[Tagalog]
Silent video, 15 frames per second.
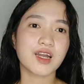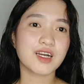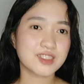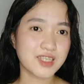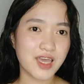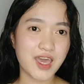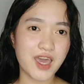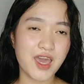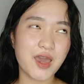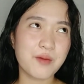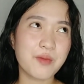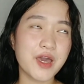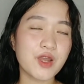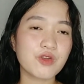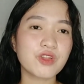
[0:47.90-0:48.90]
Kasi
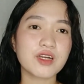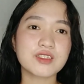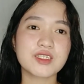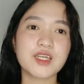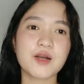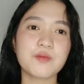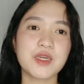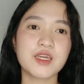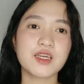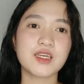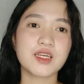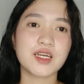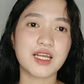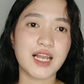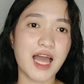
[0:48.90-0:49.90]
meron na kasi
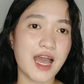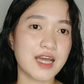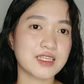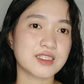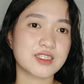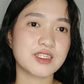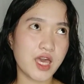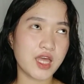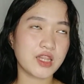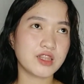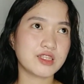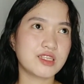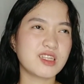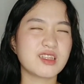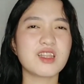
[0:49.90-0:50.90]
kaming class
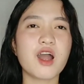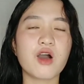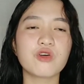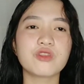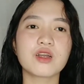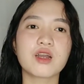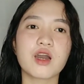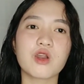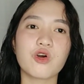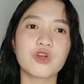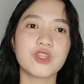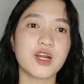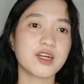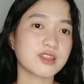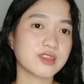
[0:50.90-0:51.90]
and hindi na ako
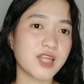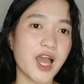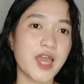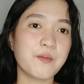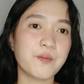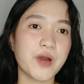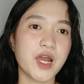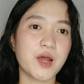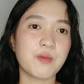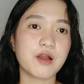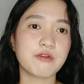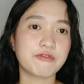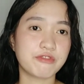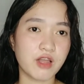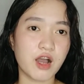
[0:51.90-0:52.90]
nagkaroon ng time para
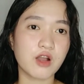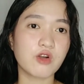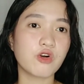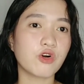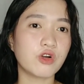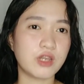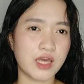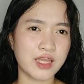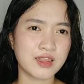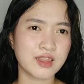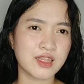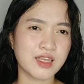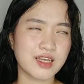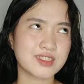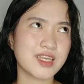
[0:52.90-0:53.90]
mag-vlog ulit.
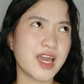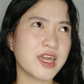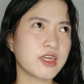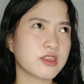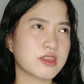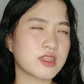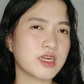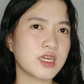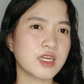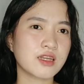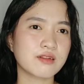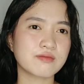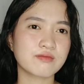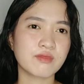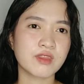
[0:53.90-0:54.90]
Kasi I think
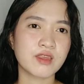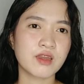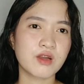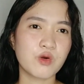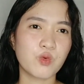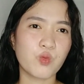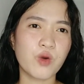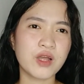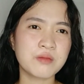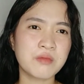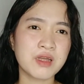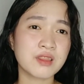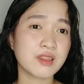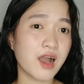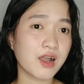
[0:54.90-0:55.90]
one
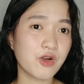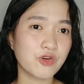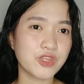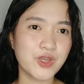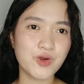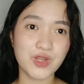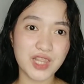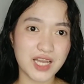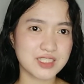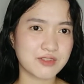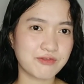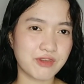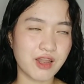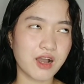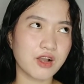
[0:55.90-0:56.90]
month ago na yung last
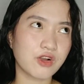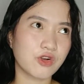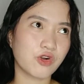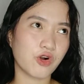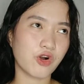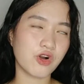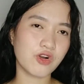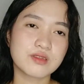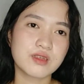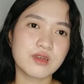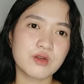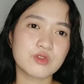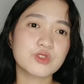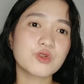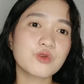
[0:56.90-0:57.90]
vlog ko.
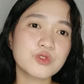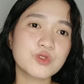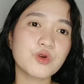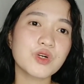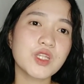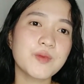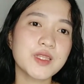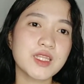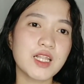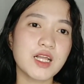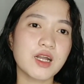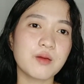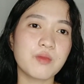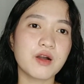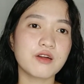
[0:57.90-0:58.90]
Gustong gusto ko naman
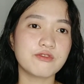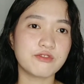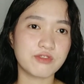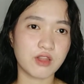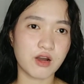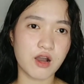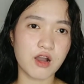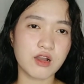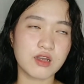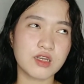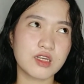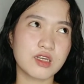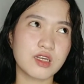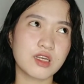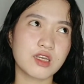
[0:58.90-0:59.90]
talaga mag-vlog.
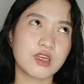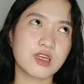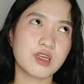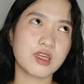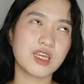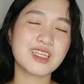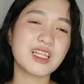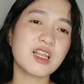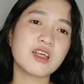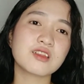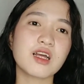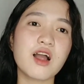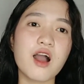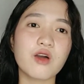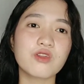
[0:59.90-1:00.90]
Hindi lang
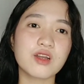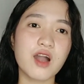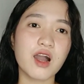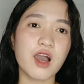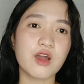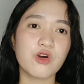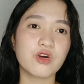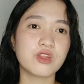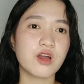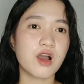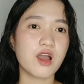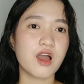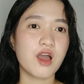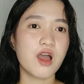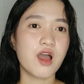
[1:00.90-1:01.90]
talaga ako nagkakaroon ng,
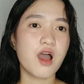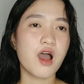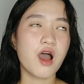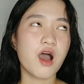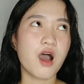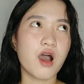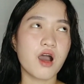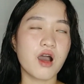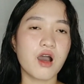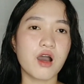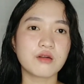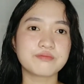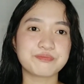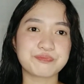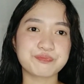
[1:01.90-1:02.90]

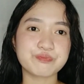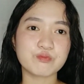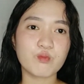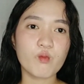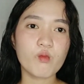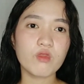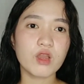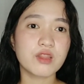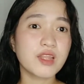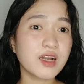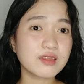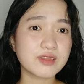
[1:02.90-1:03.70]
uh, ng